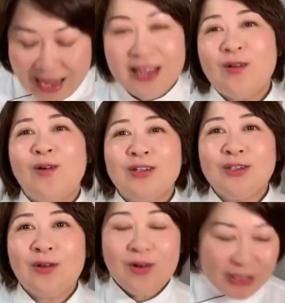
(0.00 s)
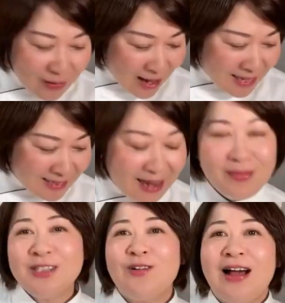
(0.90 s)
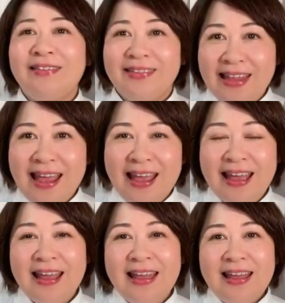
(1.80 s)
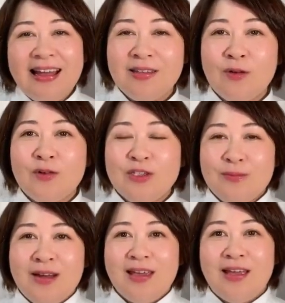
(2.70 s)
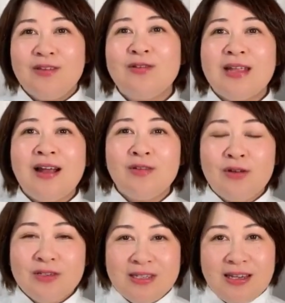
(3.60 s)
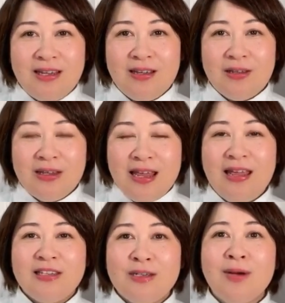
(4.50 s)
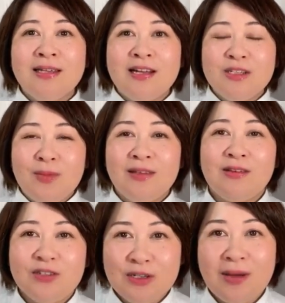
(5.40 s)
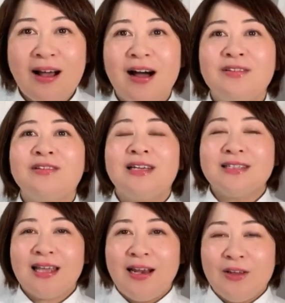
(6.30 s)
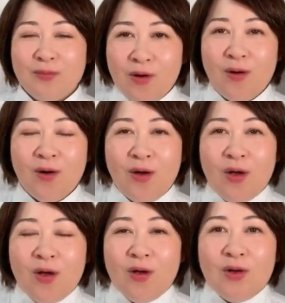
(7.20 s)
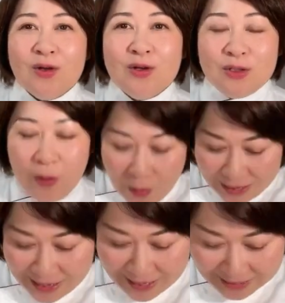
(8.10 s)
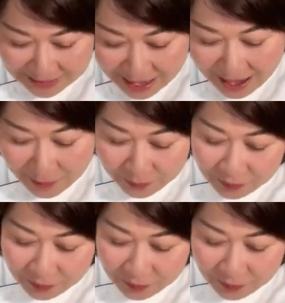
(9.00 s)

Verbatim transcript: あのちょっとご紹介したい場所があって、徳島県の鳴門市に島田島っていう島があるんですけれども、そこでですね、